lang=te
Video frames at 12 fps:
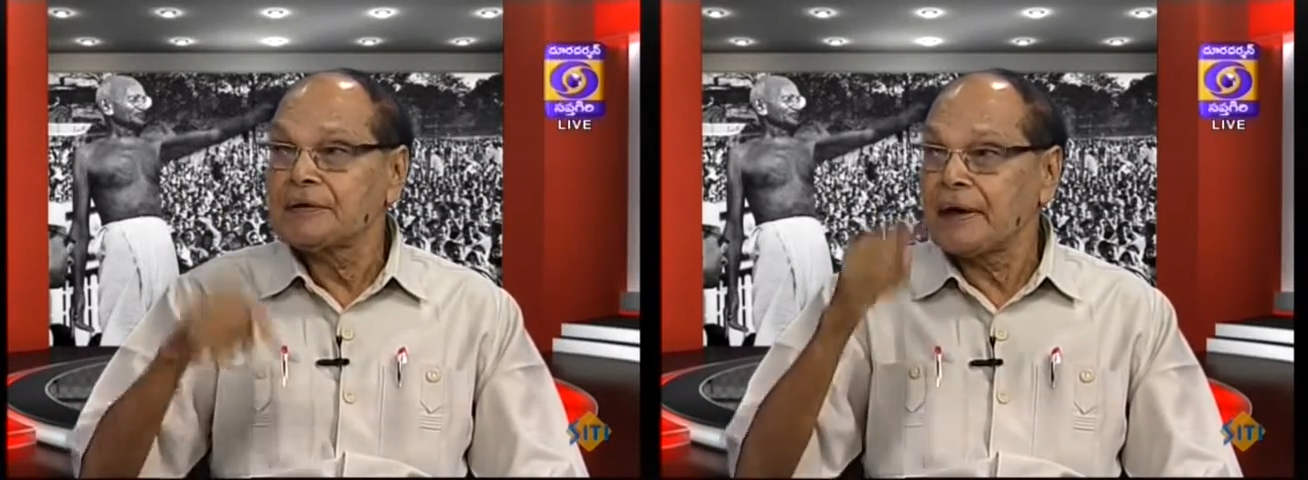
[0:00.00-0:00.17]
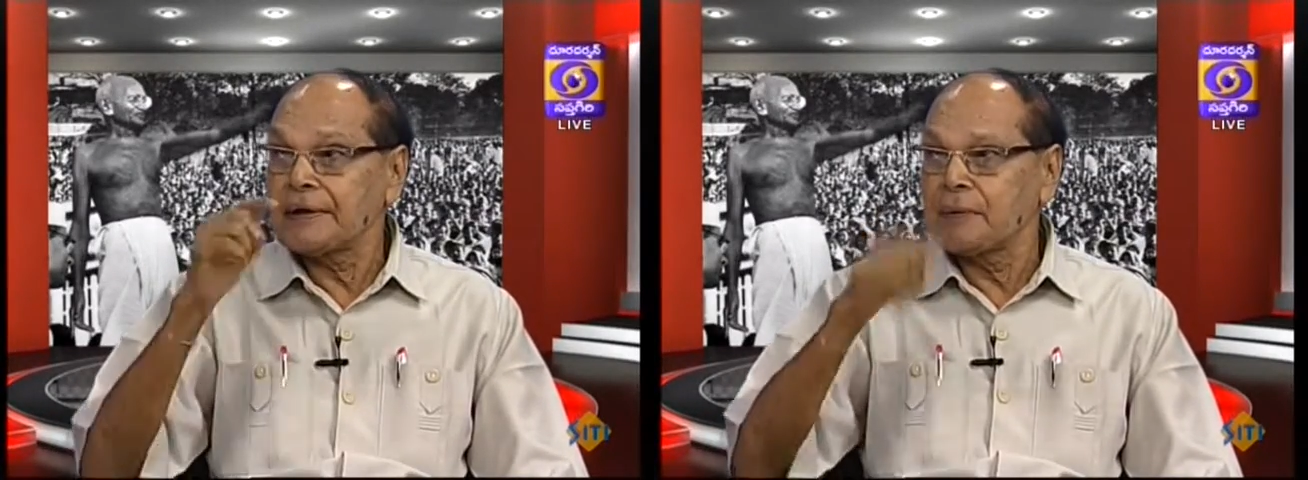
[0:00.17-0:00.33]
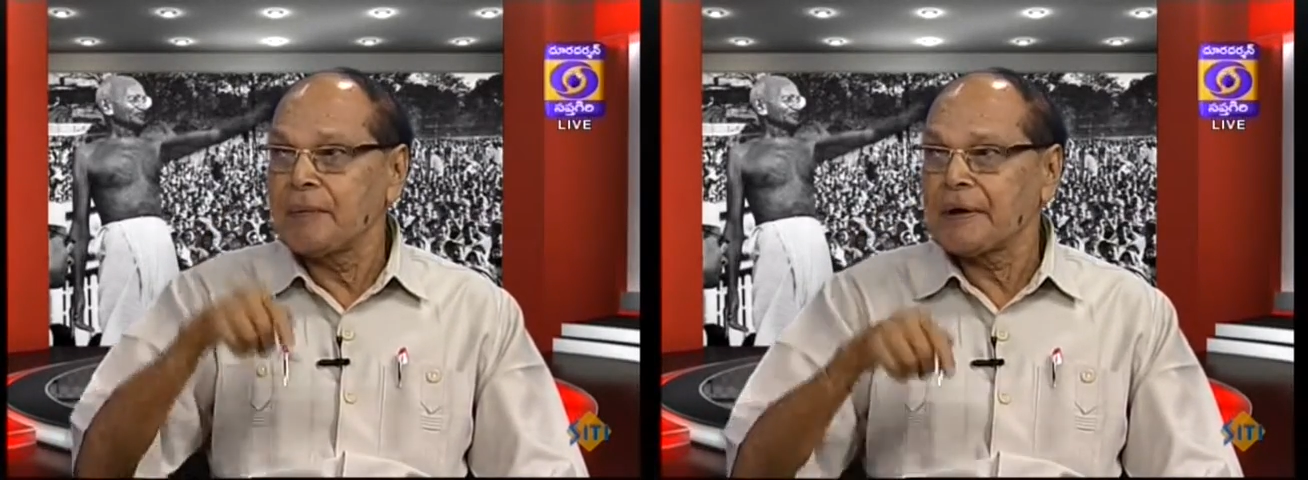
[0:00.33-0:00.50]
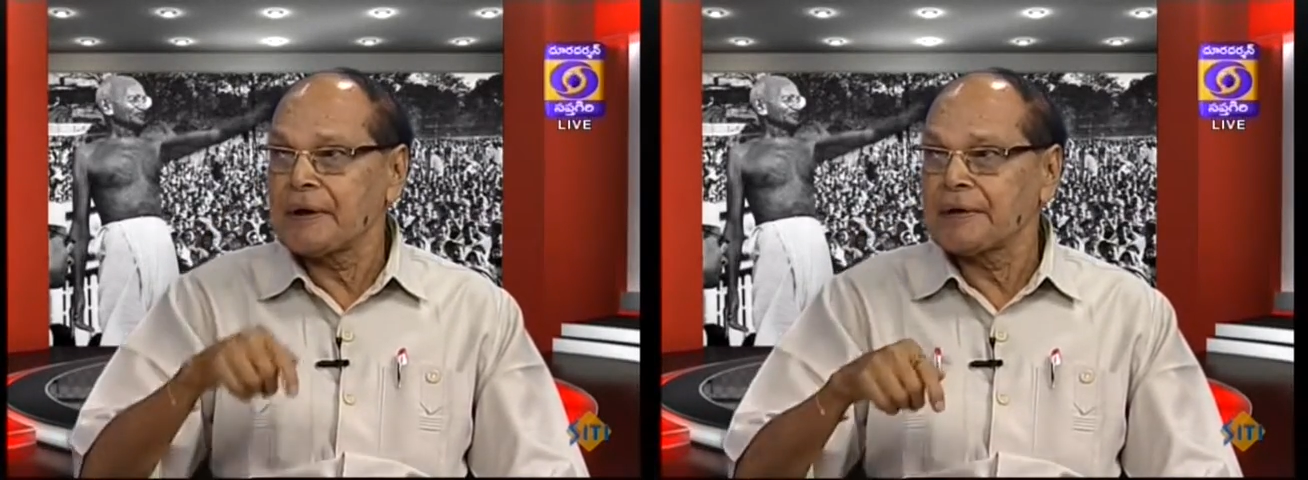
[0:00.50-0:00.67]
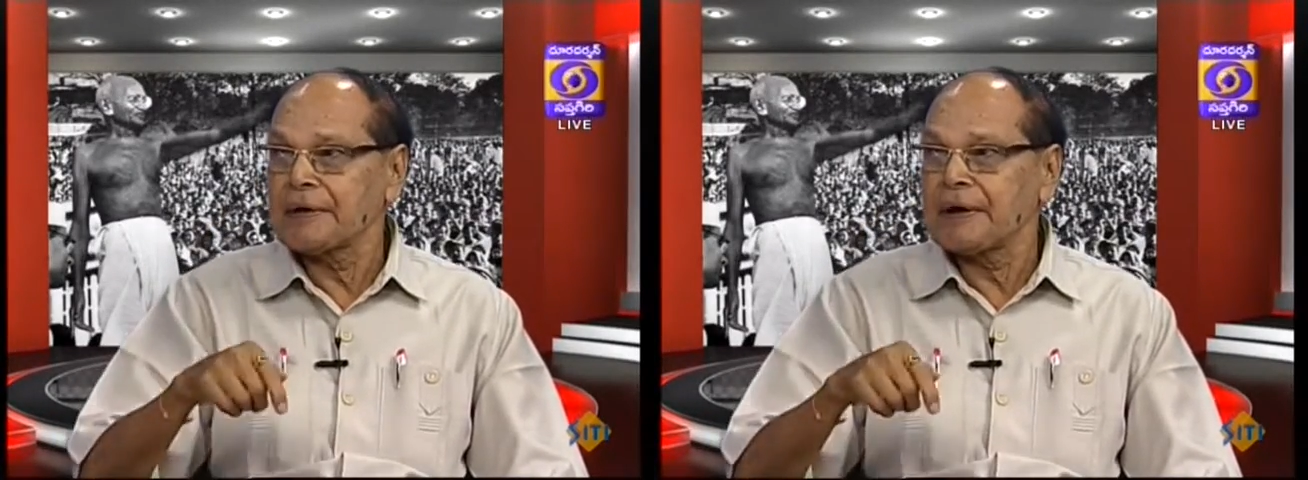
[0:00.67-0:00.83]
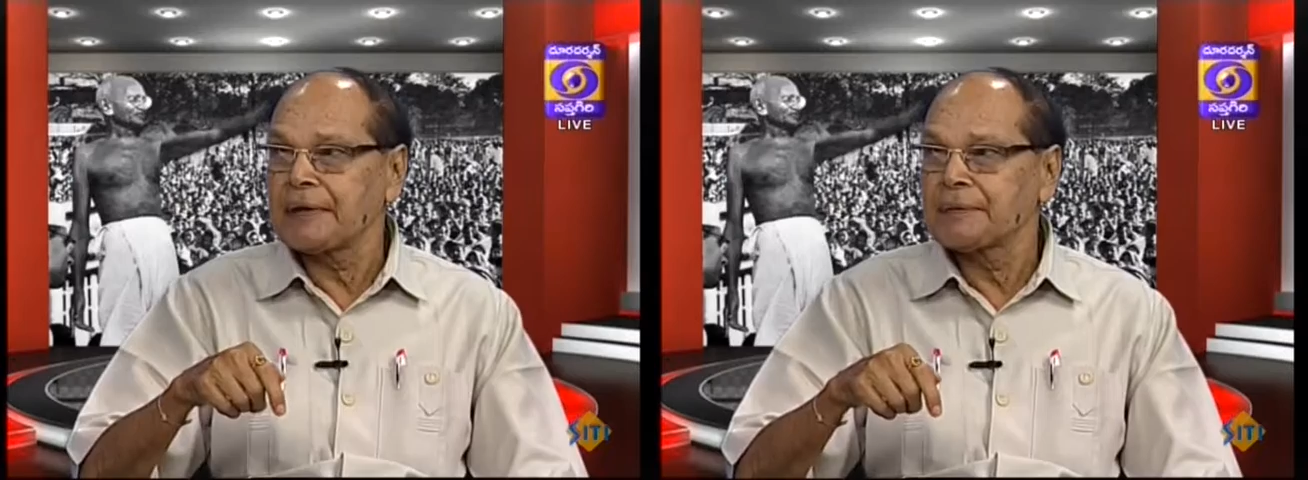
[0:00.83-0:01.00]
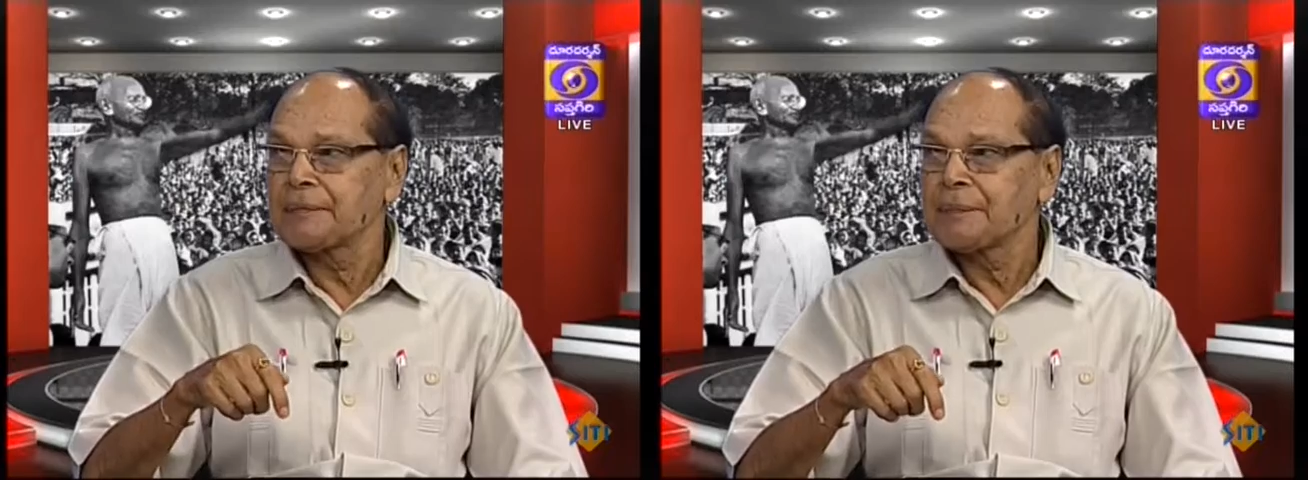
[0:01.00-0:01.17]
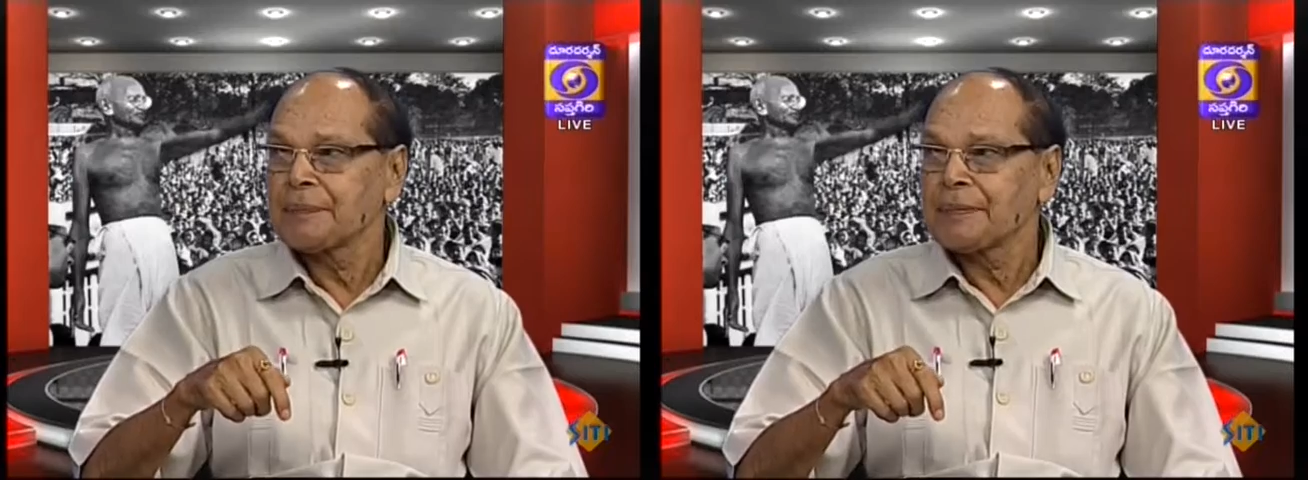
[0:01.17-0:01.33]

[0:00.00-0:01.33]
సాయుధ పోరాటం కాదు